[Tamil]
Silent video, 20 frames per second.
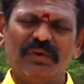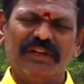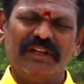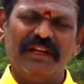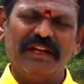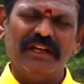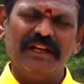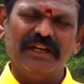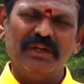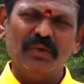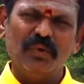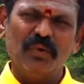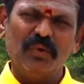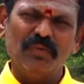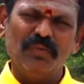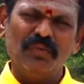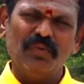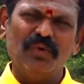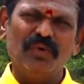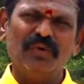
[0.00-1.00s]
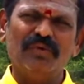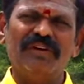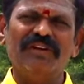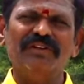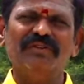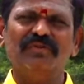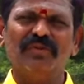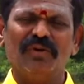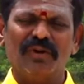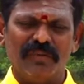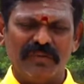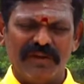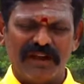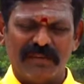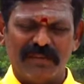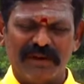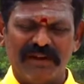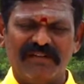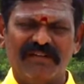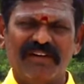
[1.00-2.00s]
ஒரு ஏழு எட்டு ஒம்பது வயசு வரலுமே
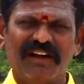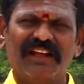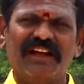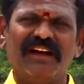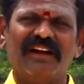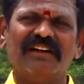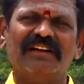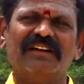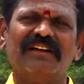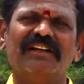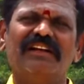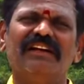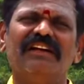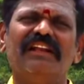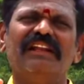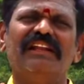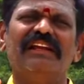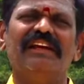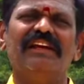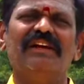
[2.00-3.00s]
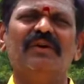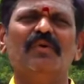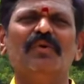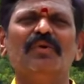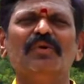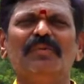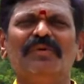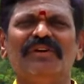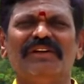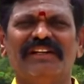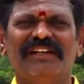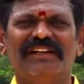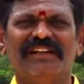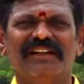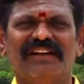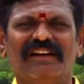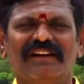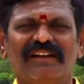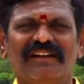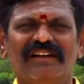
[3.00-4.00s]
அப்படியே விளையாட்டாலேயே கொண்டு
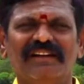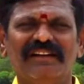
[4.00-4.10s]
போயிட்டிங்கன்னா